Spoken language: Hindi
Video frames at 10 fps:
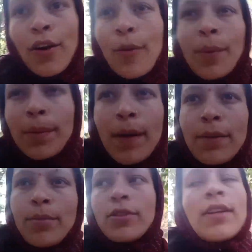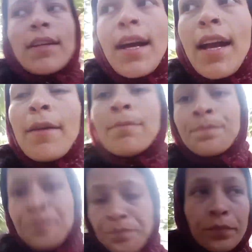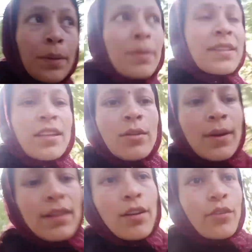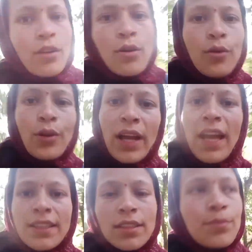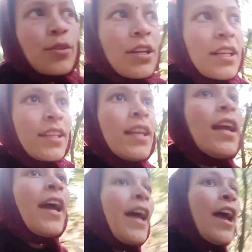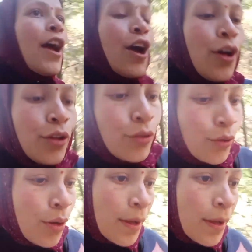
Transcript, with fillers: और फिर पानी बहुत ठंडा है फिसलने वाला का हो रखा है आजकल पूरा नदी तो